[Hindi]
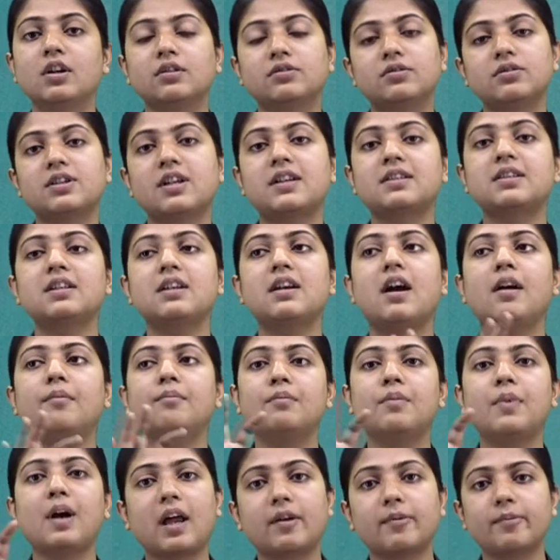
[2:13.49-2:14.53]
तो जैसे हम
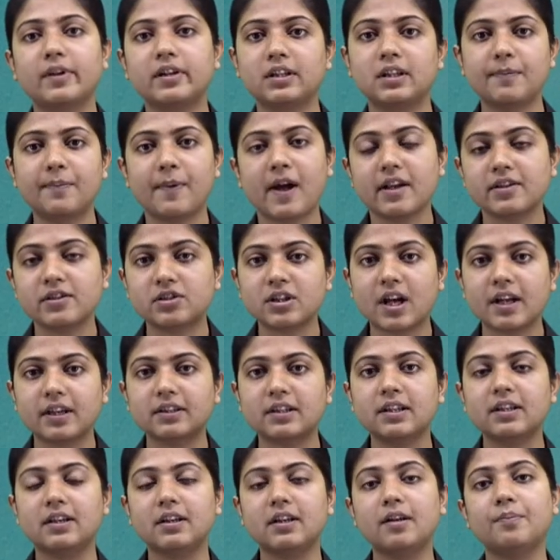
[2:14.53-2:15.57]
बार्बर के पास
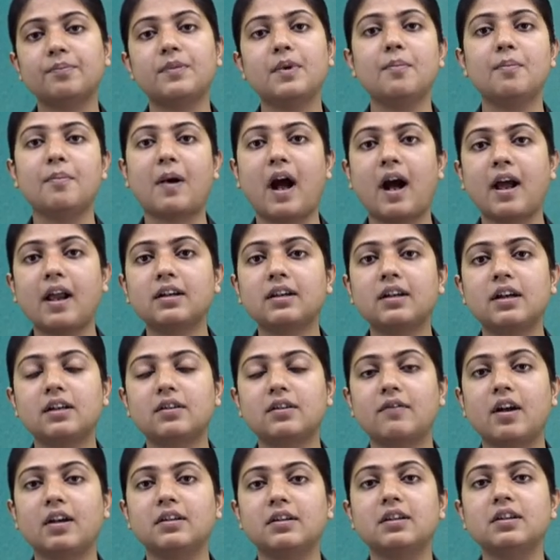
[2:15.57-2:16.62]
जाते हैं अपने बाल
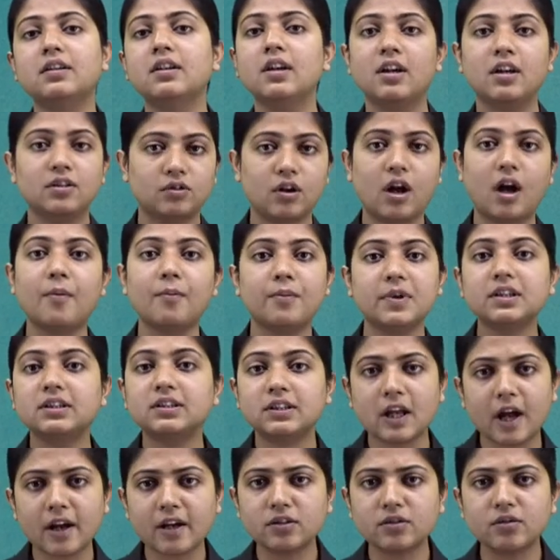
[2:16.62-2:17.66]
कटवाने तो हमें
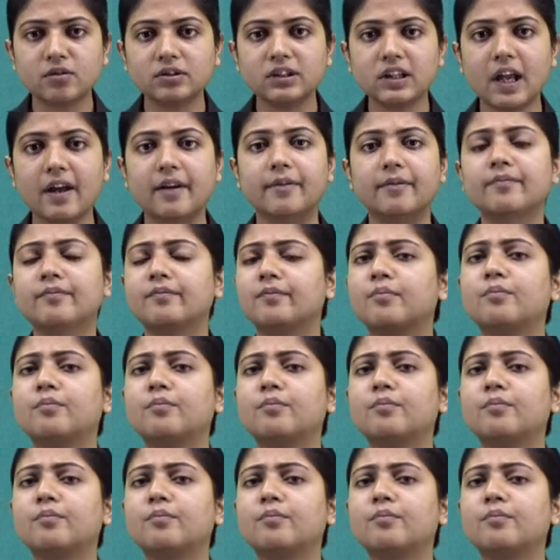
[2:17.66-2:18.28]
दर्द होता है